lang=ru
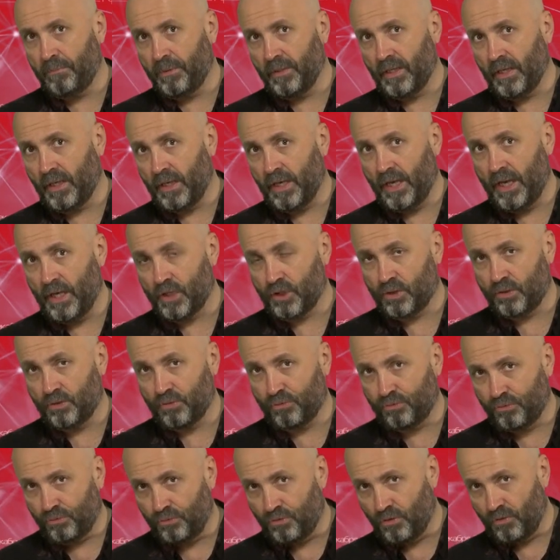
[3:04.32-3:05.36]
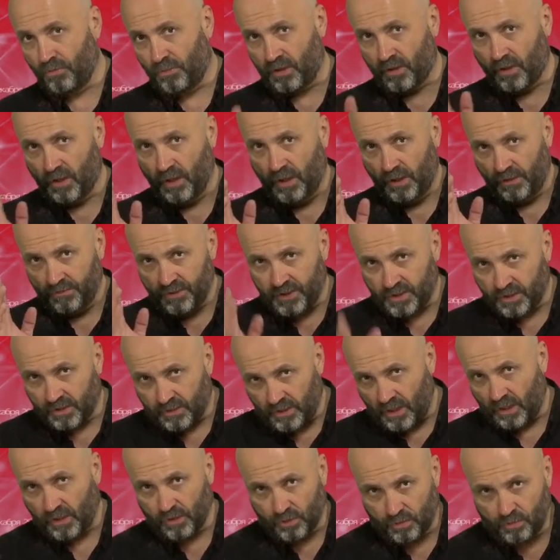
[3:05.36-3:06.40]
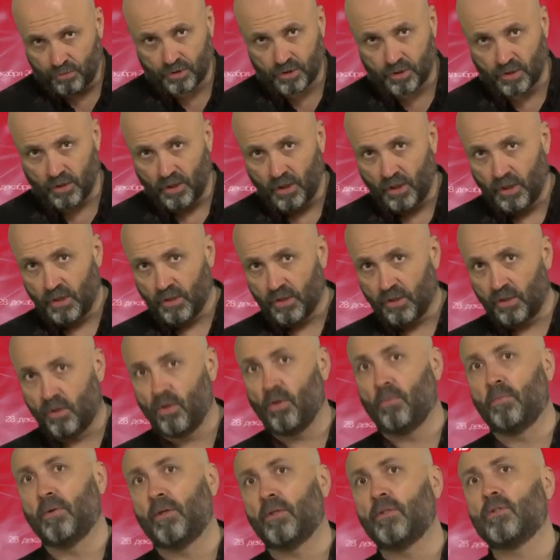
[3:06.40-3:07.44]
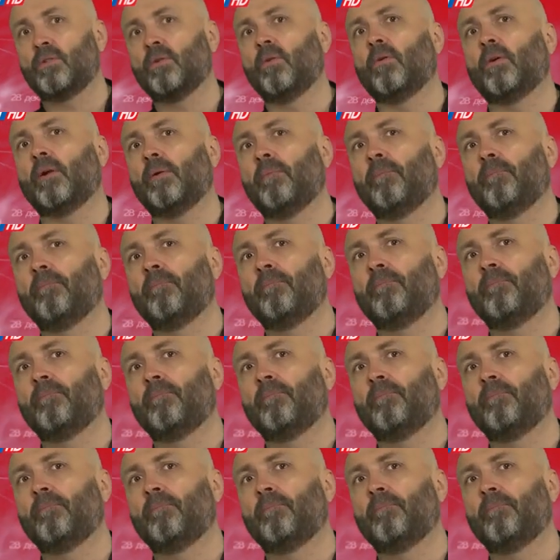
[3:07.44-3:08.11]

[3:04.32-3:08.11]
полагая, что худой мир всегда лучше доброй ссоры.